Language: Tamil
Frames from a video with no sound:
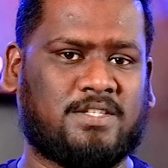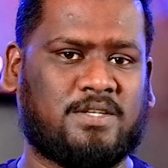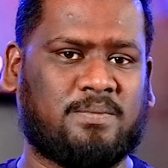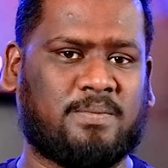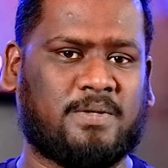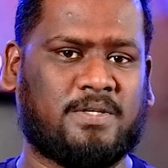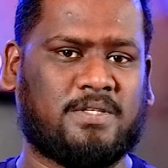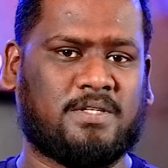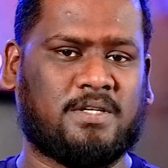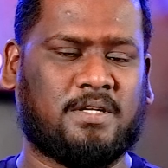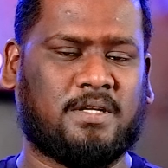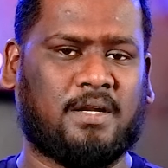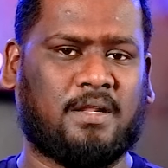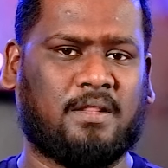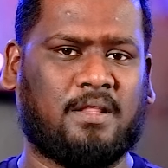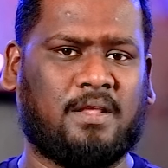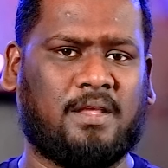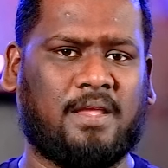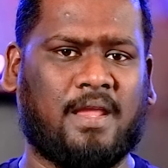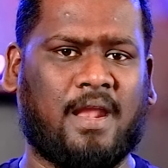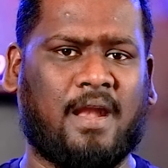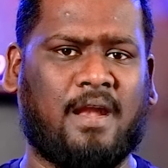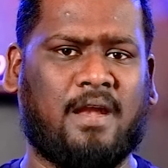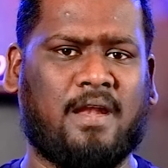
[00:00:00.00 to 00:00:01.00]
கட்சி பெற்றிருக்கிறது
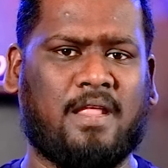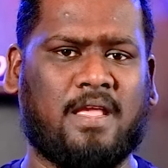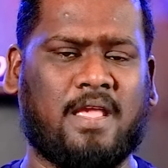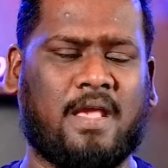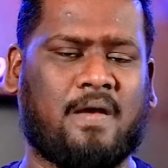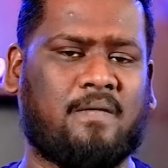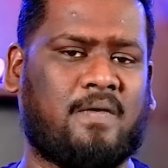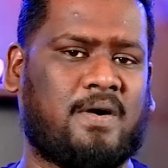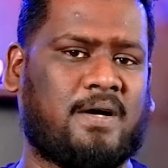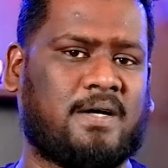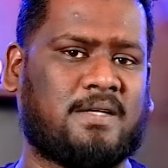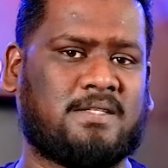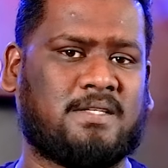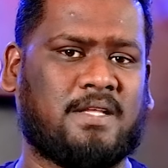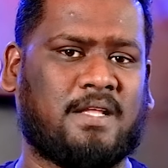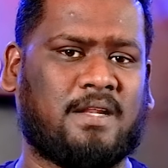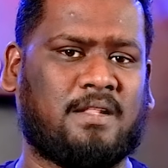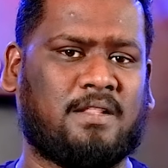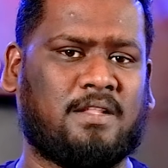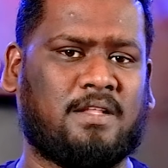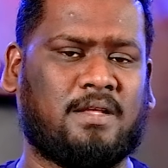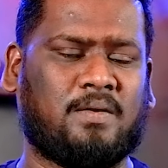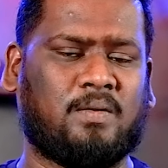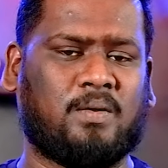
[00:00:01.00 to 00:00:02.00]
என்டிஏவாக
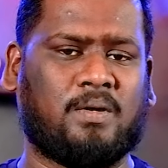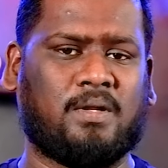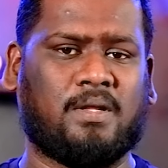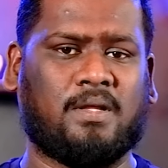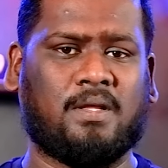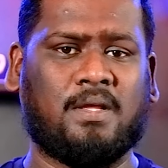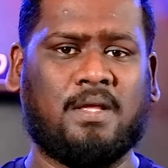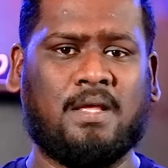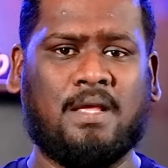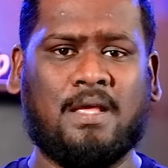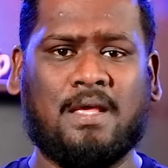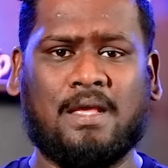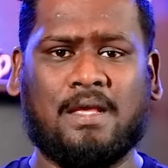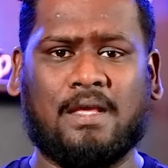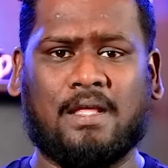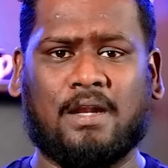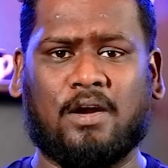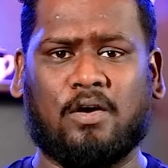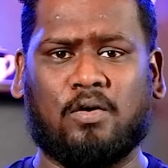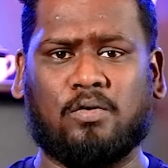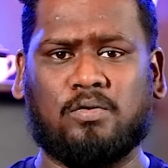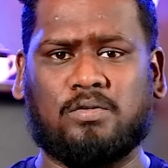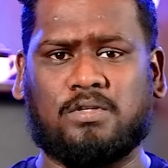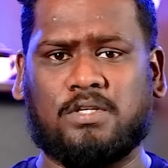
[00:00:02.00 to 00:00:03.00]
சேர்ந்து ஒரு
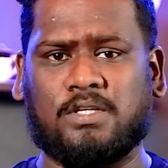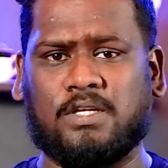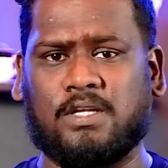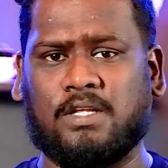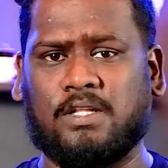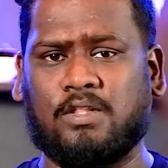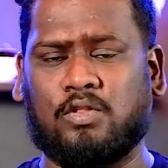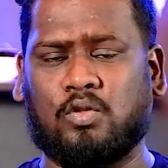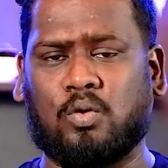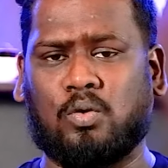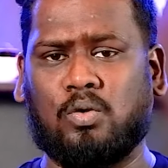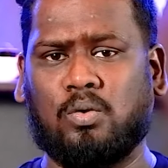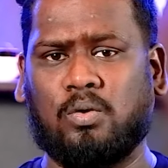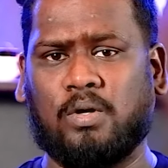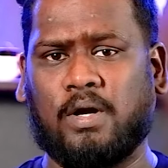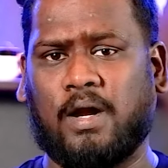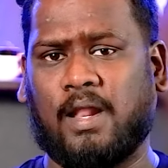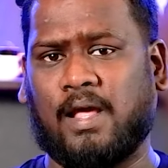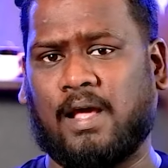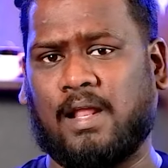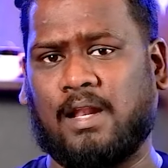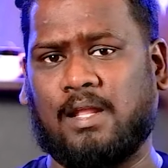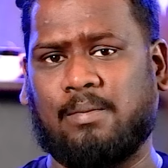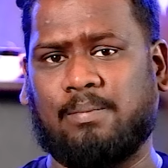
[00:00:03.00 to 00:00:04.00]
இருநூற்றி தொண்ணூறு
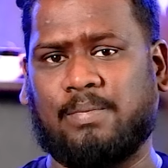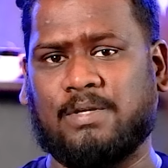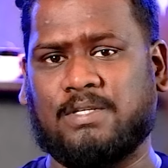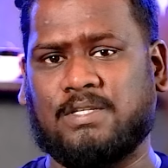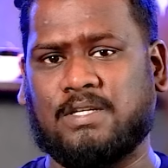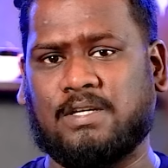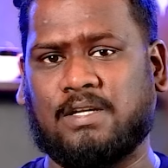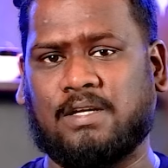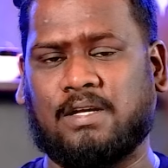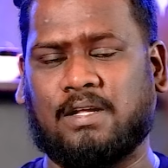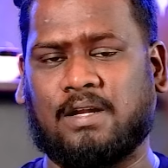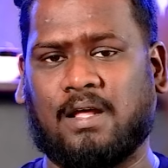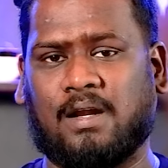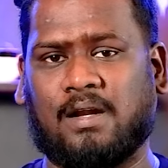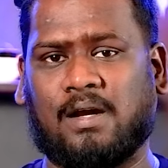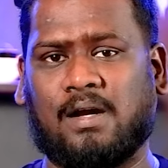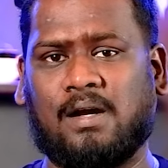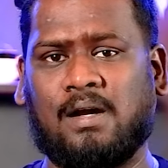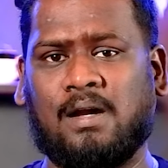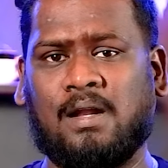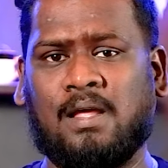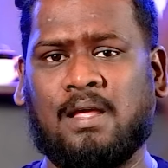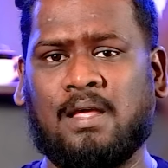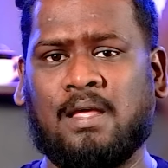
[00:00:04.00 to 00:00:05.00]
இடங்களை
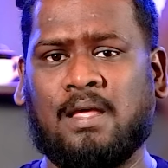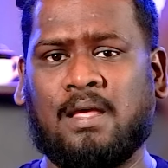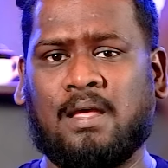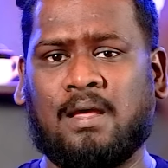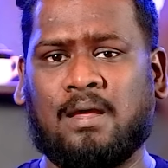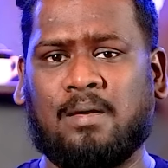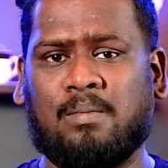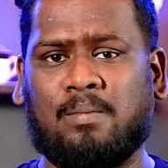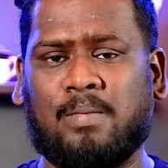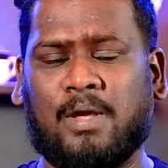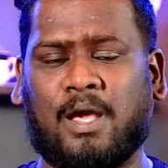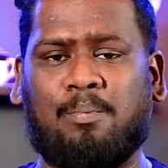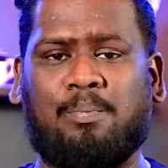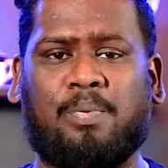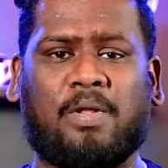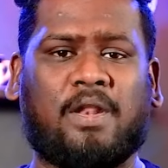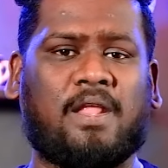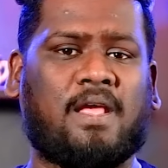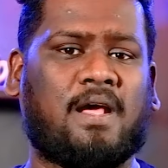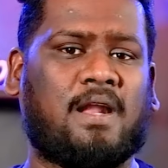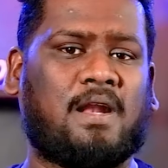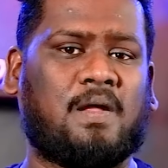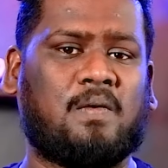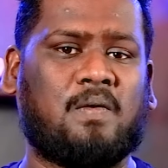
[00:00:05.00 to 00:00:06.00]
பெற்றிருக்கிறார்கள்
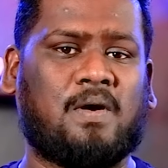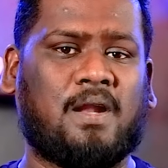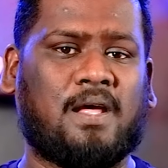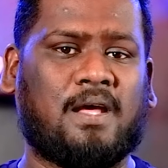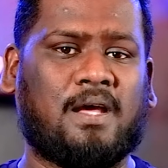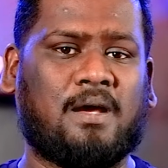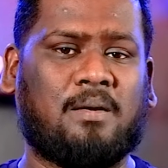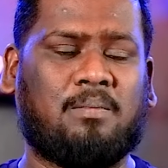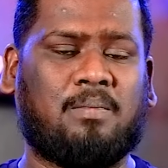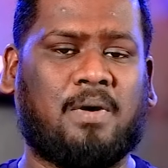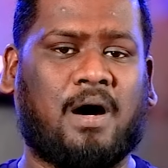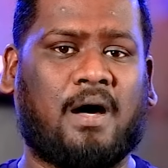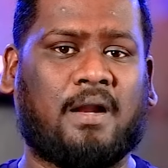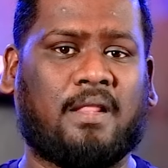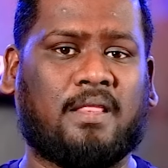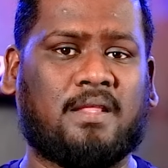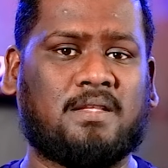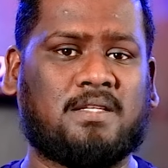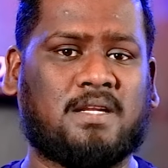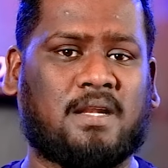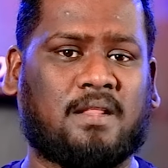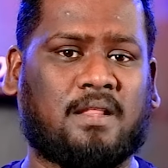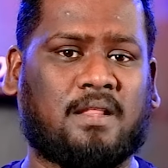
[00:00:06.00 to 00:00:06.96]
மிகப்பெரிய அளவில் பாரதிய